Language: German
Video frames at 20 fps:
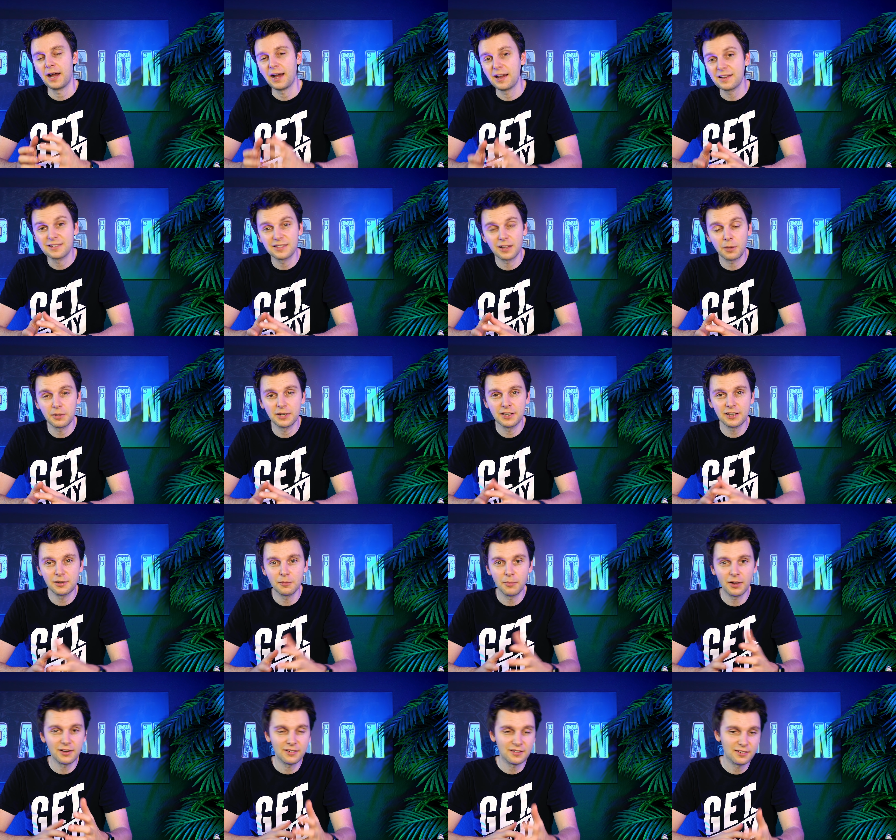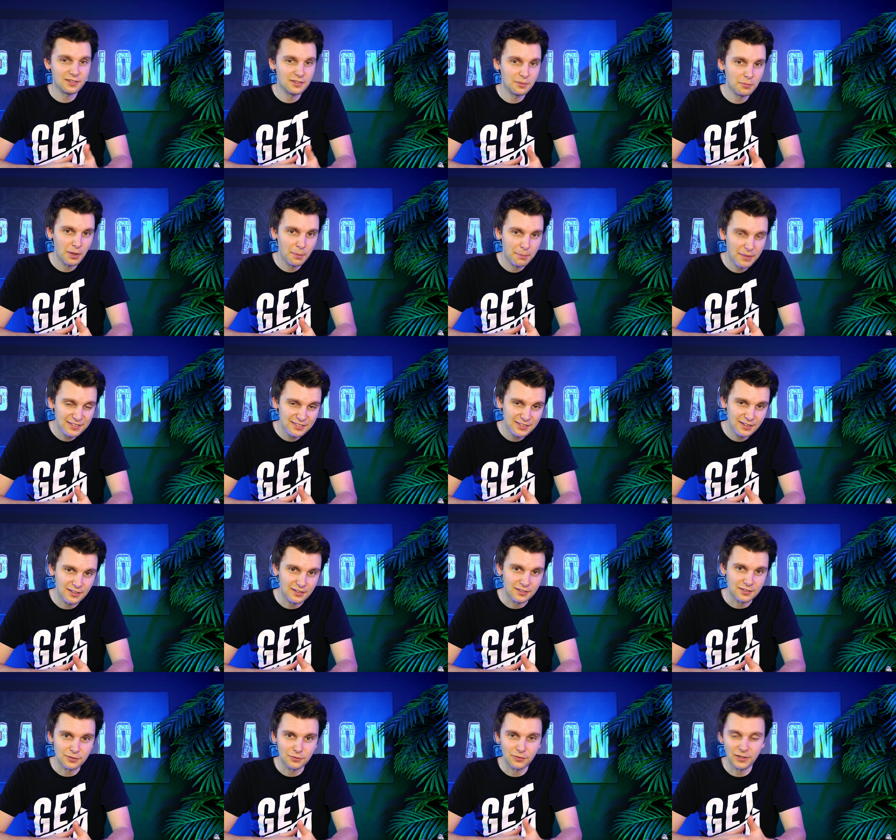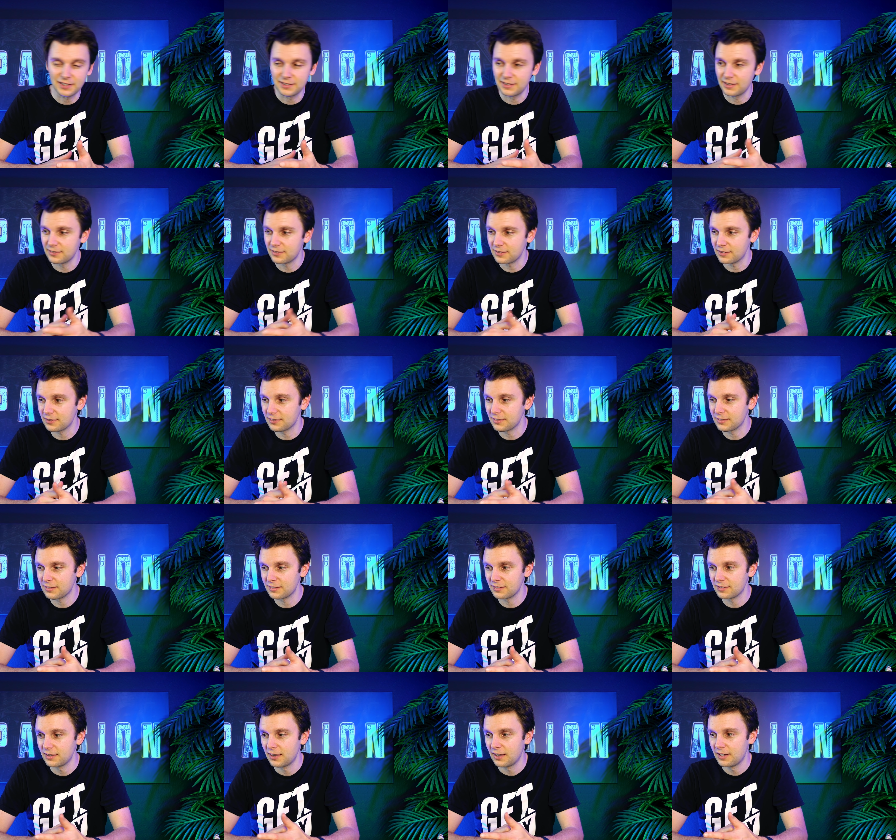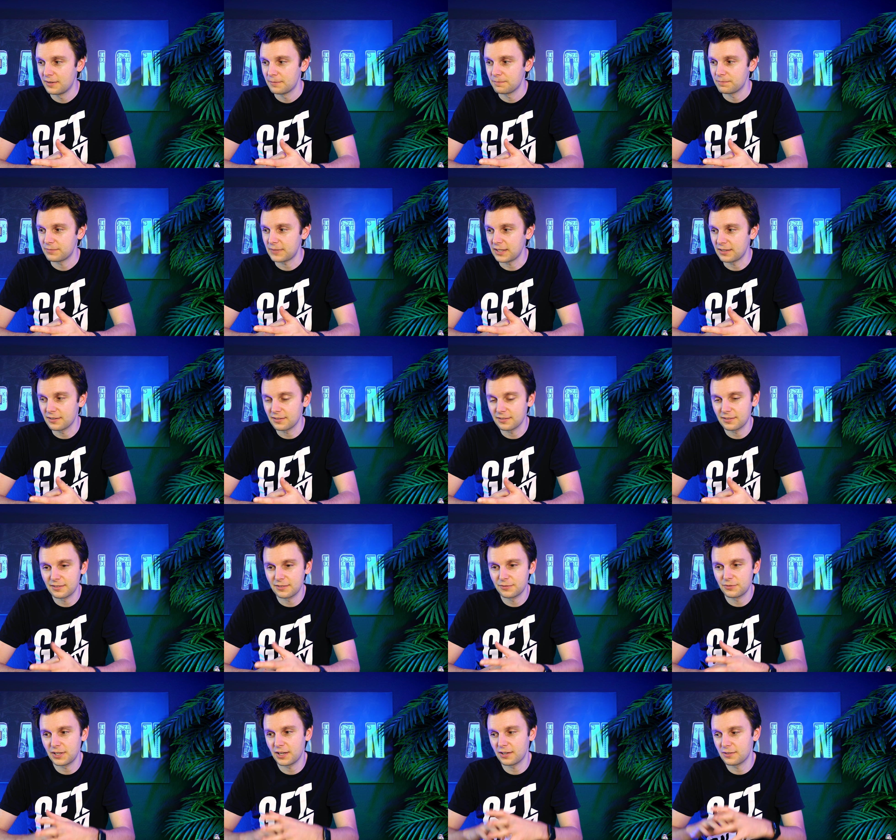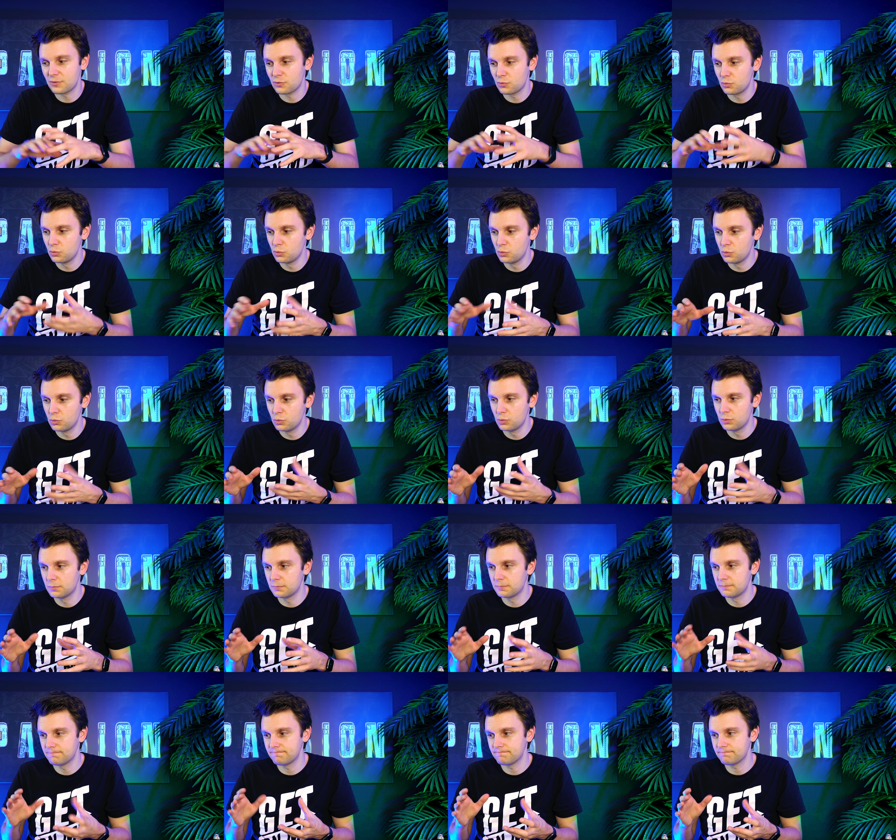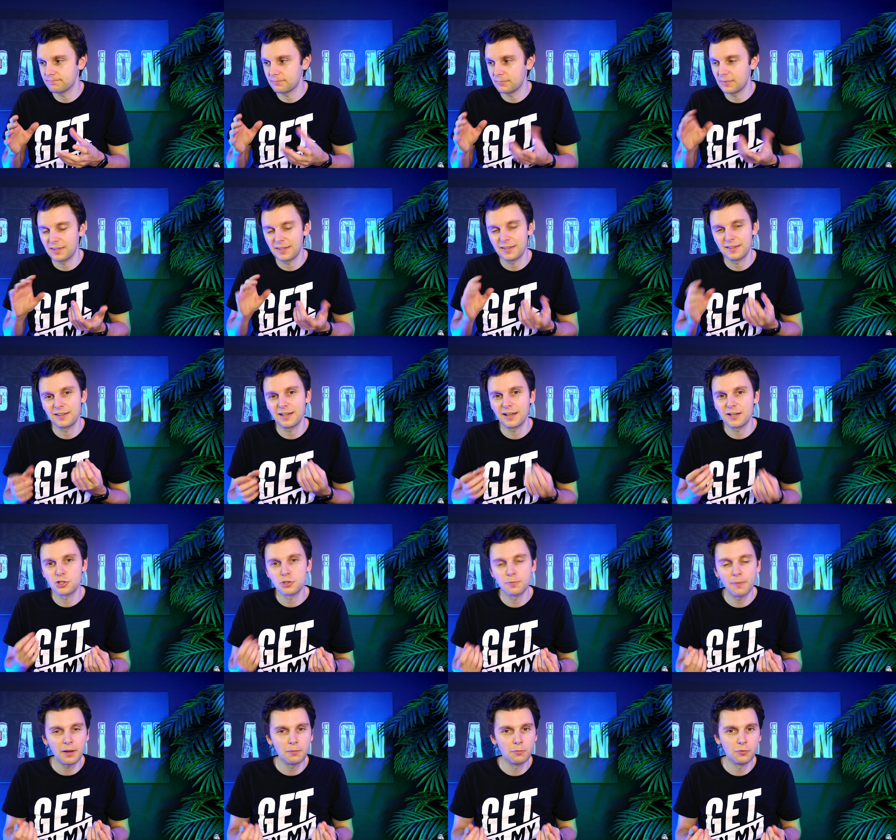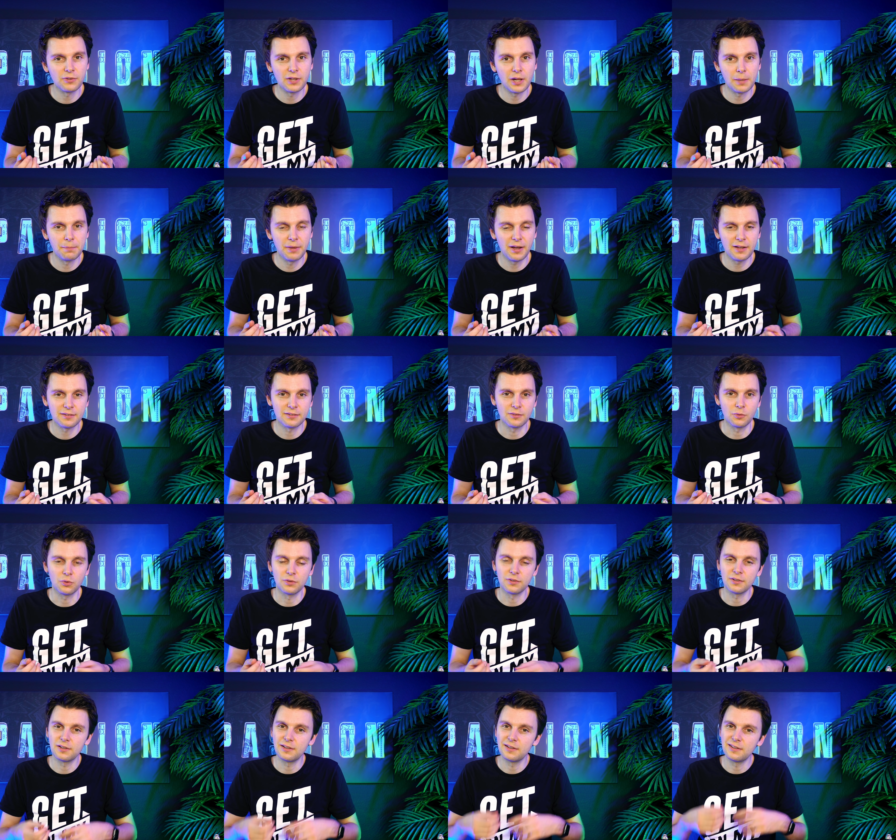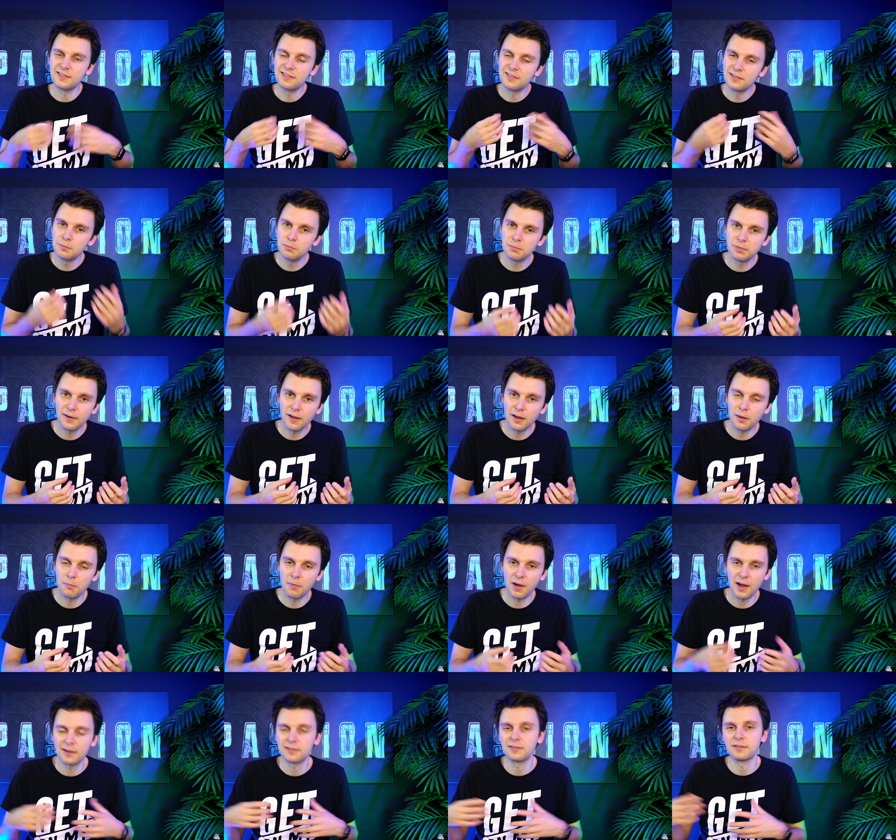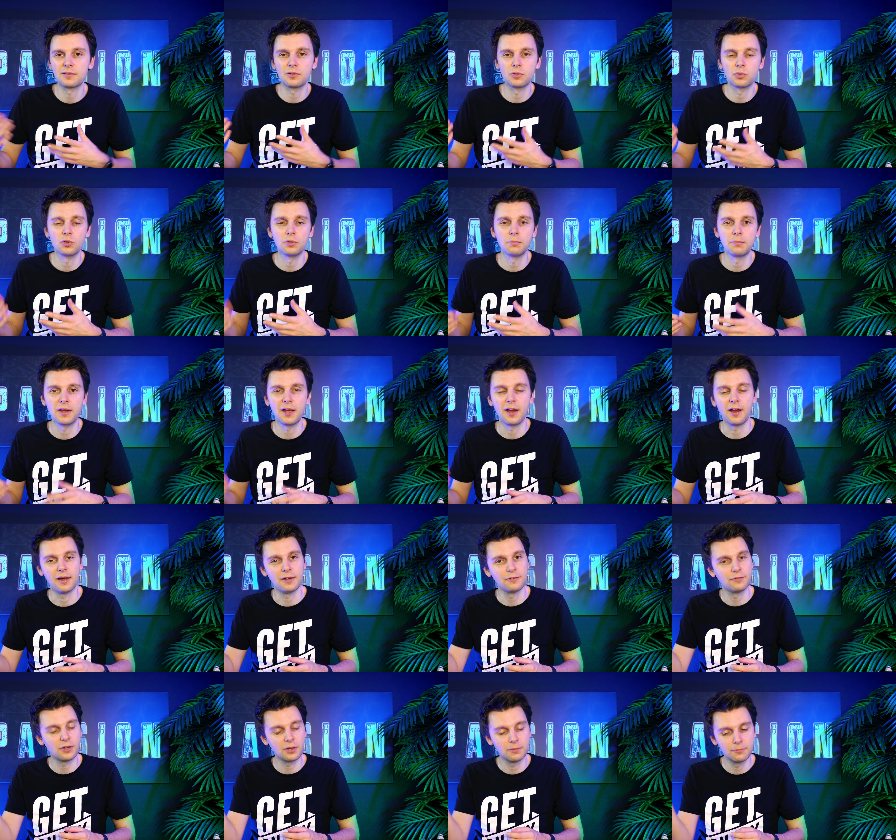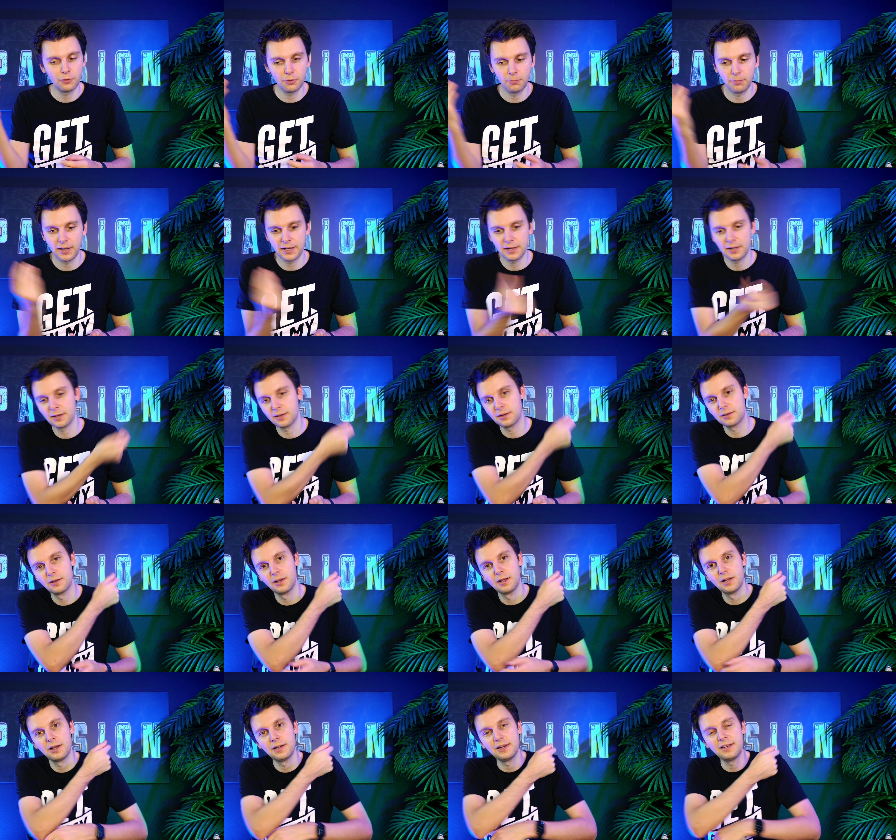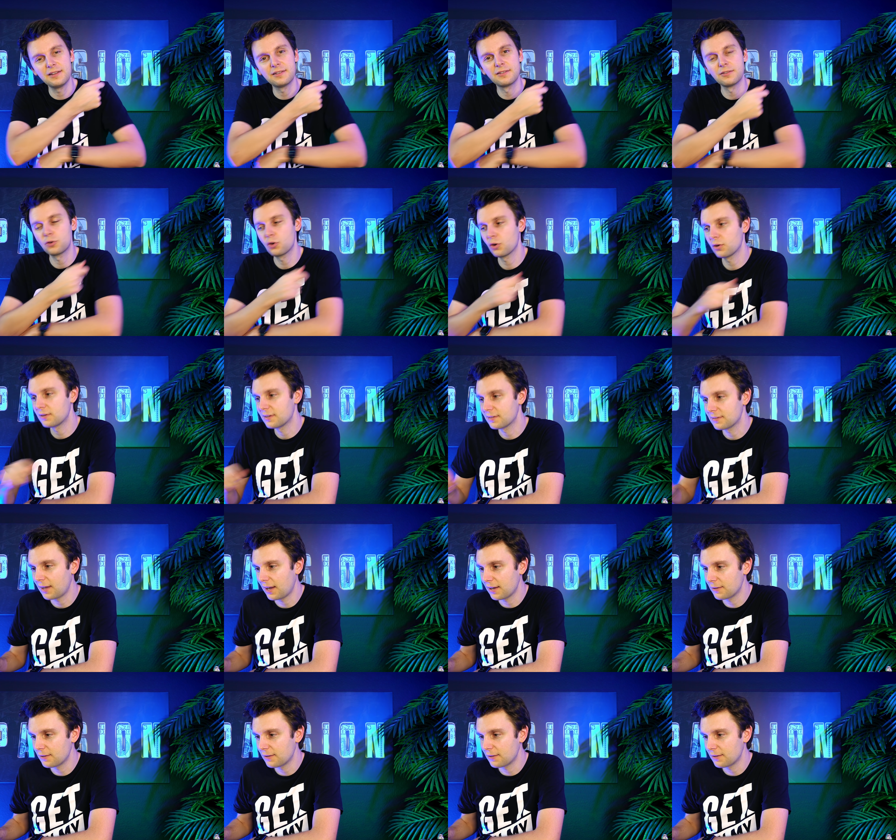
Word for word: Heißt aber nicht immer, dass es immer besser ist, weil dann ist es, dann ist es wieder zu. Der Geschmack muss halt passen. Und simpler mag das Gehirn mehr. Einfach im Vorbeigehen lesen können ist